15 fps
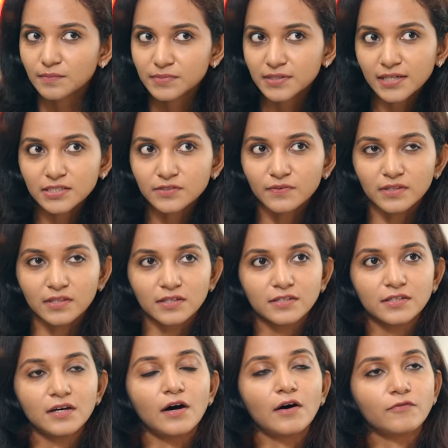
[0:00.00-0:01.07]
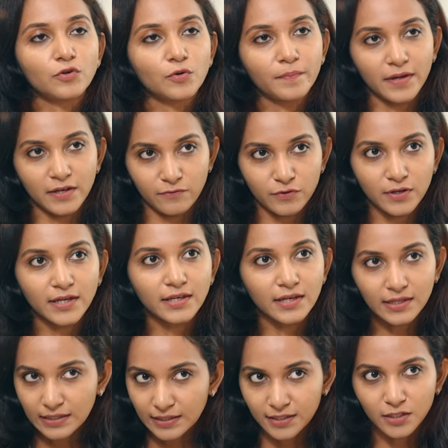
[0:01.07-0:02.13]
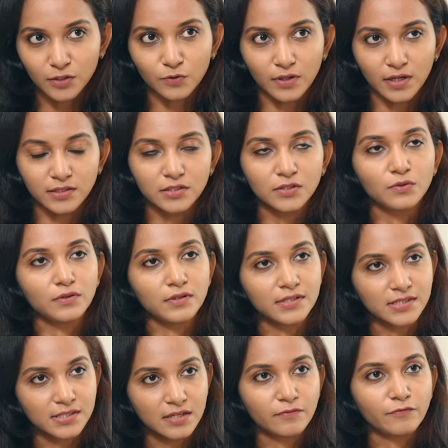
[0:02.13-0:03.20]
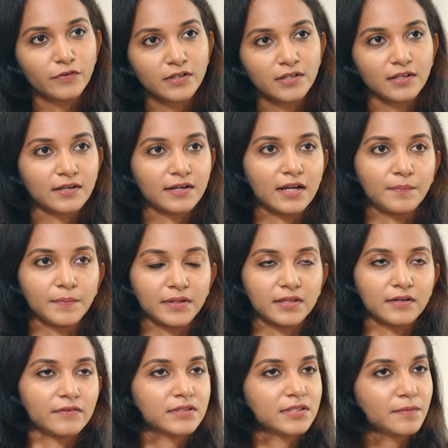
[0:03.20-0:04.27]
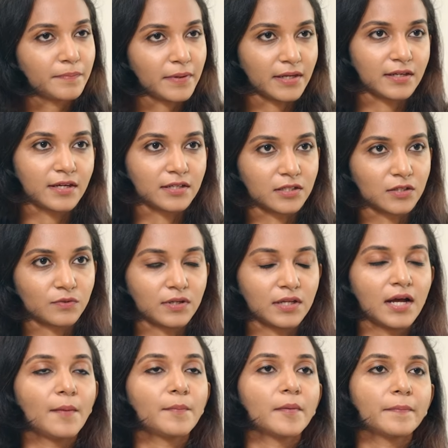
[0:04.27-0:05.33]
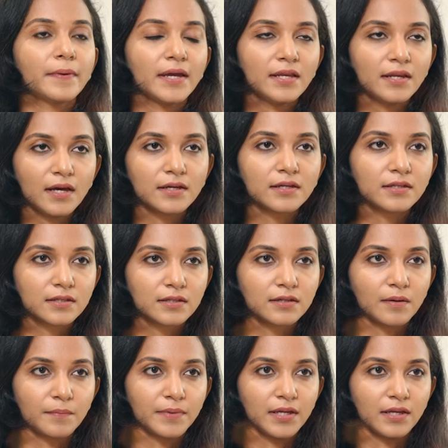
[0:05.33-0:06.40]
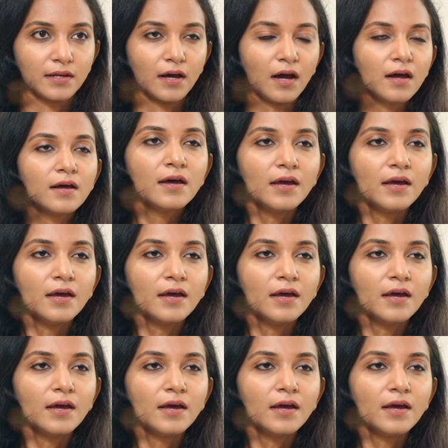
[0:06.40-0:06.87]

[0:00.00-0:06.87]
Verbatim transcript: டைம் செக்ஸ் வந்துட்டு அவ்வளோ பெயின்ஃபுல்லாக இல்லை இருக்கக்கூடாது ஒரு டிஸ்கம்ஃபர்ட் இருக்கலாமே தவிர்த்து பெயினாக இருக்கக்கூடாது அப்போ பெயினாக இருக்குது அப்படின்னா